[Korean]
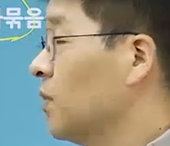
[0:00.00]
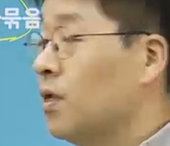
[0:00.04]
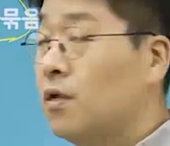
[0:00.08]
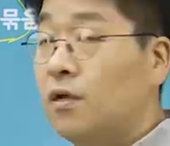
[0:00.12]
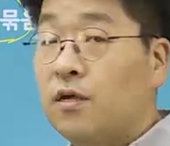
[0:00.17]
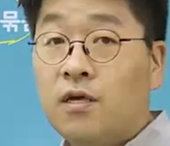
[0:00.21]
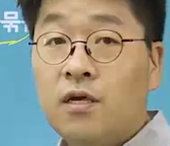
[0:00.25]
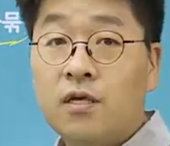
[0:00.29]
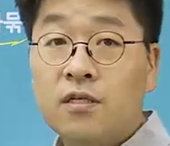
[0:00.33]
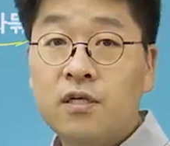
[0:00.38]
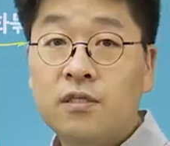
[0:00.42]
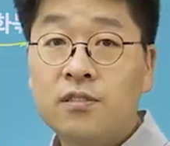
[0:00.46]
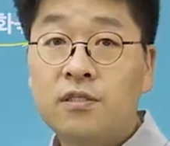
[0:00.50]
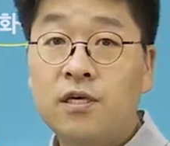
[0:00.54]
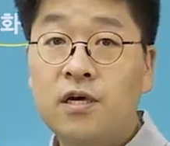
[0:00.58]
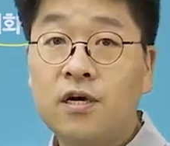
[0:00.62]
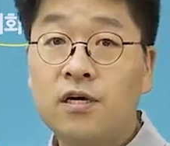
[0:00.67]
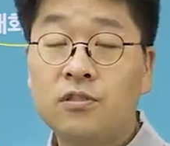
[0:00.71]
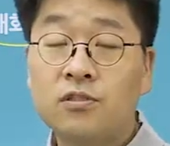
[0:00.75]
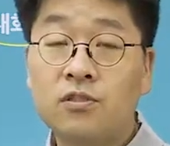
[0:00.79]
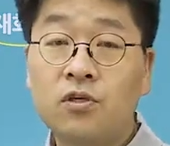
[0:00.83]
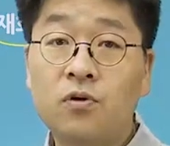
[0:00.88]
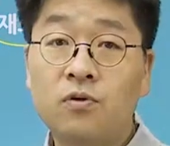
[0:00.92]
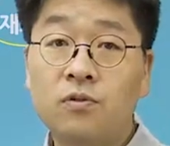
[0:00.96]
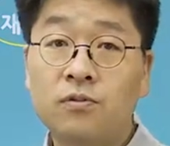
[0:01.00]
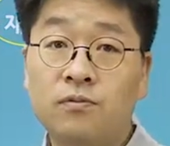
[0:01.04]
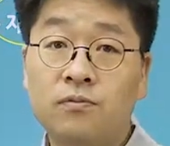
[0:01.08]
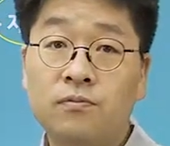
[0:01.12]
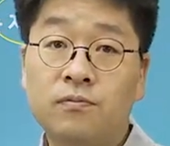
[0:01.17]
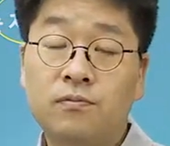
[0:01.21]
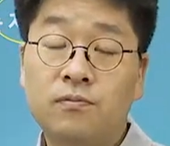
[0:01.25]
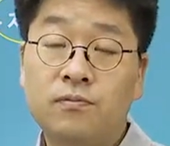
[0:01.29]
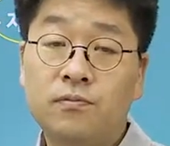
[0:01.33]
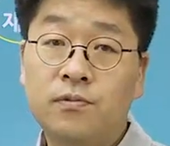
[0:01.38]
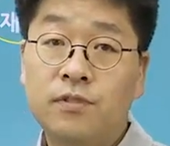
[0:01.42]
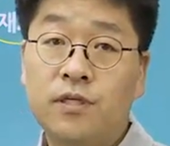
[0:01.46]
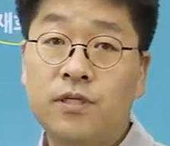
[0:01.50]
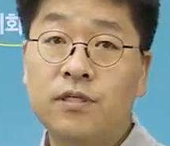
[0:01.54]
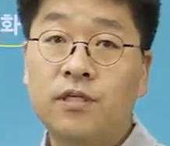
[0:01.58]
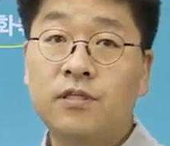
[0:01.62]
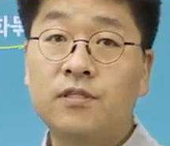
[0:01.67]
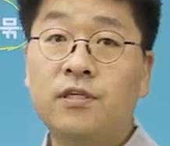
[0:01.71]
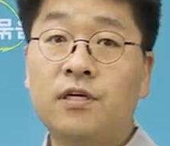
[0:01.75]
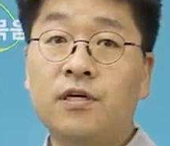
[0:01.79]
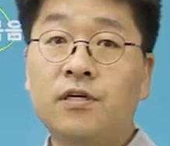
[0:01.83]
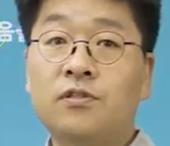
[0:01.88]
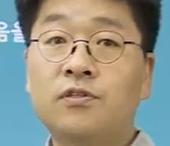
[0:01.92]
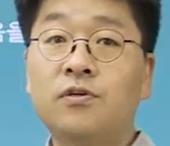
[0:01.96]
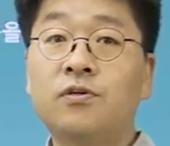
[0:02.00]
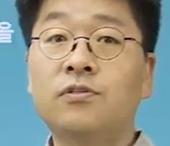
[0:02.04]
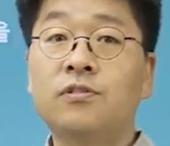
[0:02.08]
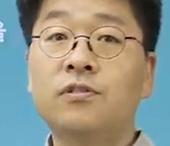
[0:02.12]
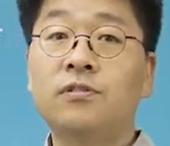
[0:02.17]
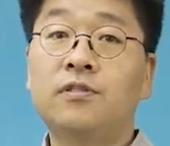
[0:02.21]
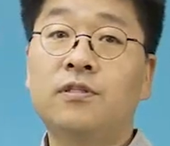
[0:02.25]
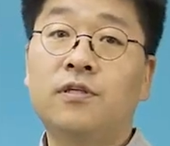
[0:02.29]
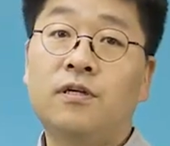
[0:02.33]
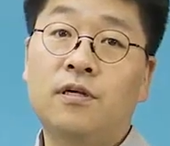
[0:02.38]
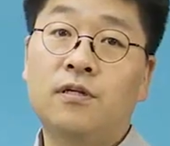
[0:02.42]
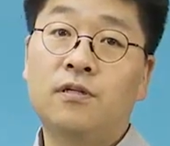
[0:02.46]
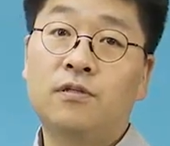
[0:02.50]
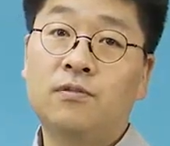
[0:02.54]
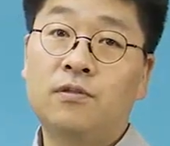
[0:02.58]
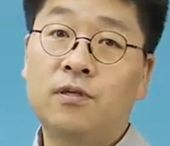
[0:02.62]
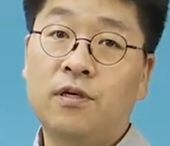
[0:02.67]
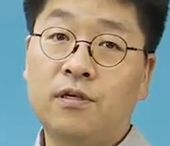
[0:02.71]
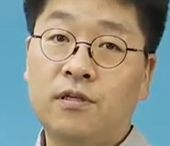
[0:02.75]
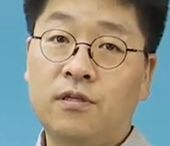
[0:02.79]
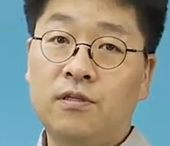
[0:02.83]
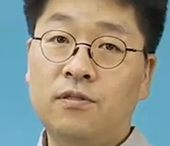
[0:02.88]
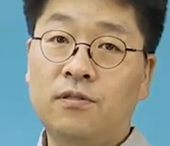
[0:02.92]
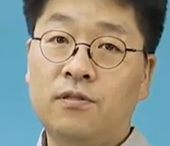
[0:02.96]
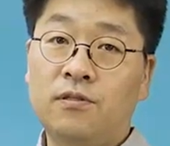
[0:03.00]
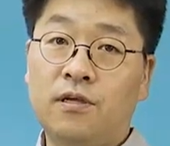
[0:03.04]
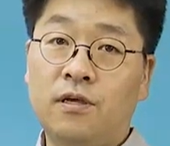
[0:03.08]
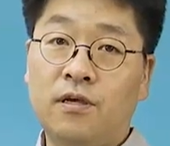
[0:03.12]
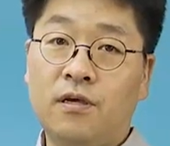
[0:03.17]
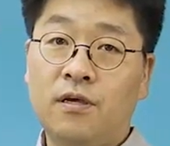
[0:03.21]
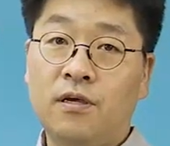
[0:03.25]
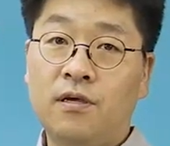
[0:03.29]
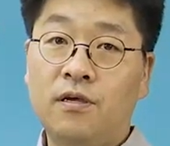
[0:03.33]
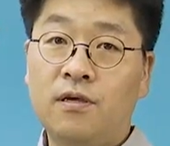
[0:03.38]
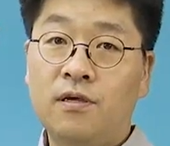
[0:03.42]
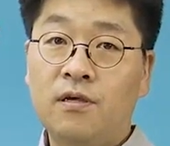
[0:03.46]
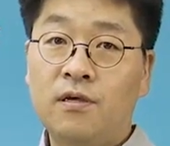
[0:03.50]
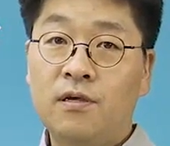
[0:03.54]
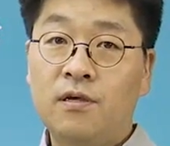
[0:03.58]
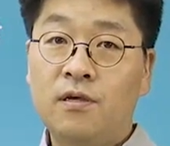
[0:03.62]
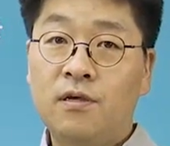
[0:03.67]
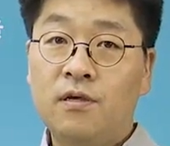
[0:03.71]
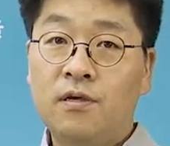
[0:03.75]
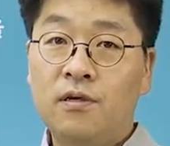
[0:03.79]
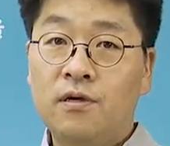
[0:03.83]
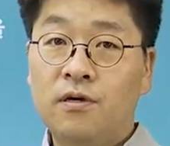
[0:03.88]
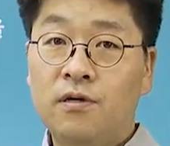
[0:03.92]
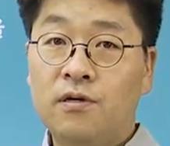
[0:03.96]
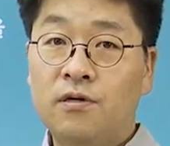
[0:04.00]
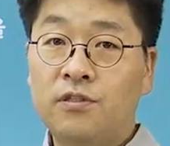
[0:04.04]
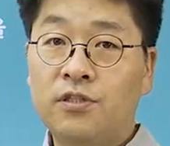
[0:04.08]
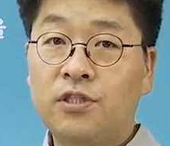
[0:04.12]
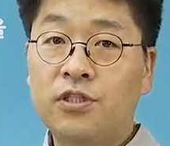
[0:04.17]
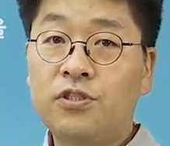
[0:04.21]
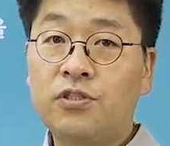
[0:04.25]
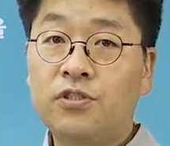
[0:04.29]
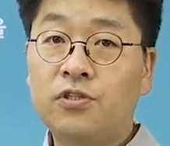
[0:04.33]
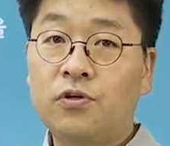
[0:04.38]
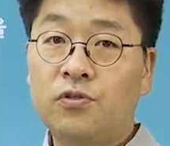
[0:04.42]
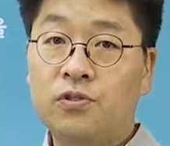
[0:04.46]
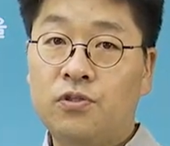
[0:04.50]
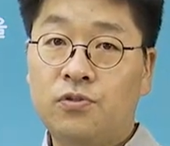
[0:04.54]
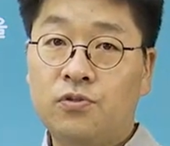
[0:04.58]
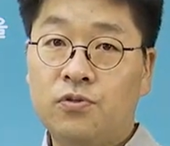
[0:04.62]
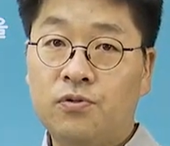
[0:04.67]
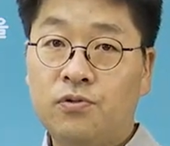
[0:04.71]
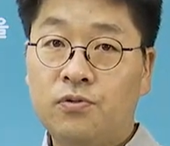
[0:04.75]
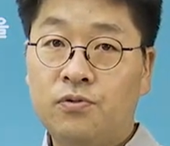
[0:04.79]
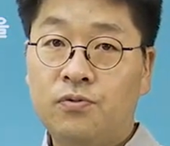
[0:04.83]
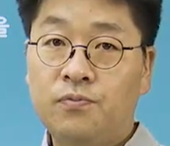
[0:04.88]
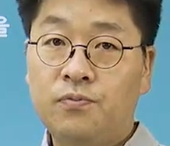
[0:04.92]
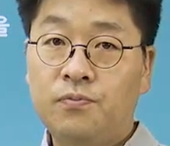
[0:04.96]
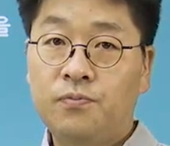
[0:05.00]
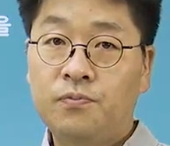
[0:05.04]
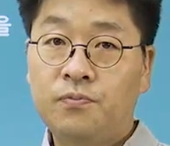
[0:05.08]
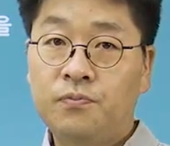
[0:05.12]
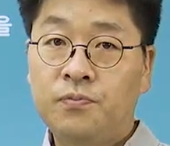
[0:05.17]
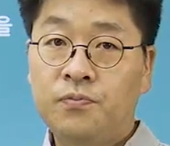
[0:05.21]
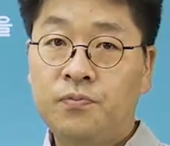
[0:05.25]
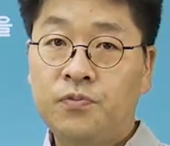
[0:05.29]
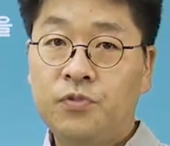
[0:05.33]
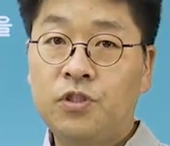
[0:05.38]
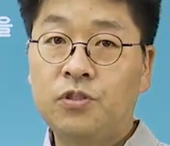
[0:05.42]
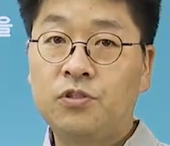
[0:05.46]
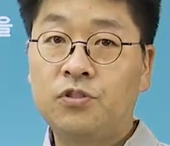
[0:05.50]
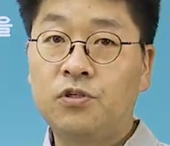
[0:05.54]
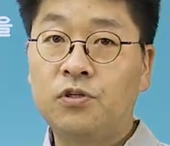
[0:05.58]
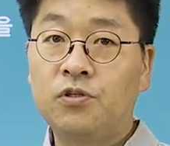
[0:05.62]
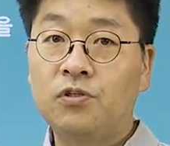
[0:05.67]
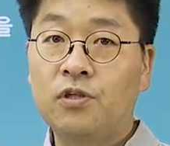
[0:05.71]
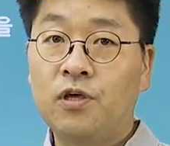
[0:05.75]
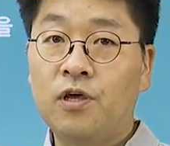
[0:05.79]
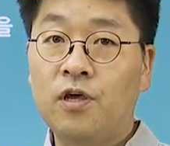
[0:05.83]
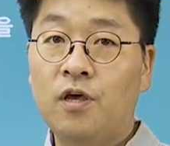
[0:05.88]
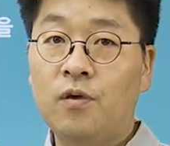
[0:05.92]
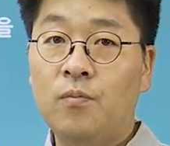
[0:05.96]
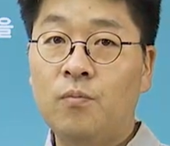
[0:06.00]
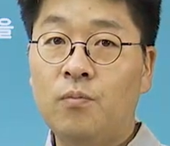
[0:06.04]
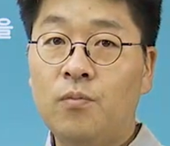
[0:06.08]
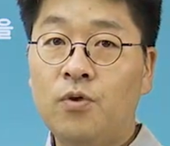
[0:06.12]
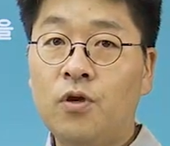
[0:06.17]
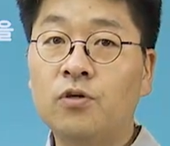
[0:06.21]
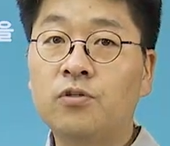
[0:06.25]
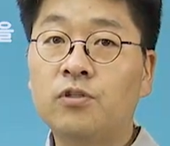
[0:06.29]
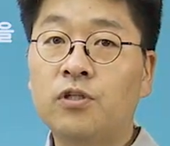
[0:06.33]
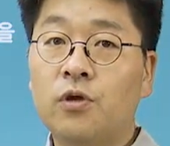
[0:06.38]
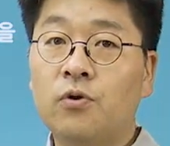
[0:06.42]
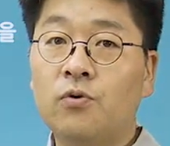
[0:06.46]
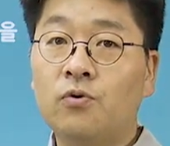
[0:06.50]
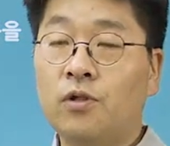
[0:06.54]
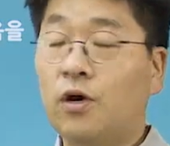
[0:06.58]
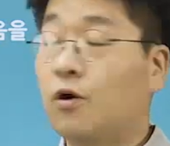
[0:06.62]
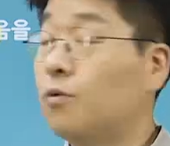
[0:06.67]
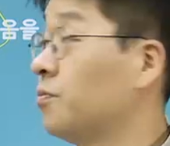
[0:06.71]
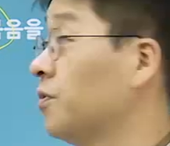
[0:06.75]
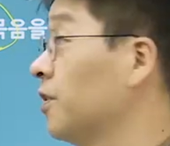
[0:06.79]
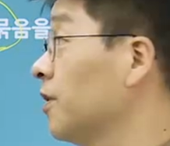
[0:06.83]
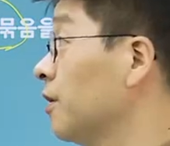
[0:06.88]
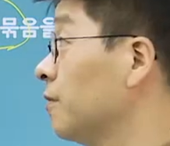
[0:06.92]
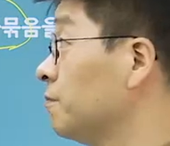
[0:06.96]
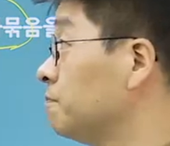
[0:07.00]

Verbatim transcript: 그러니까 예산 제약 선, 예산 제약 선이라는 얘기는 예, 어, 직선이죠. 직선의 형태로 나옵니다.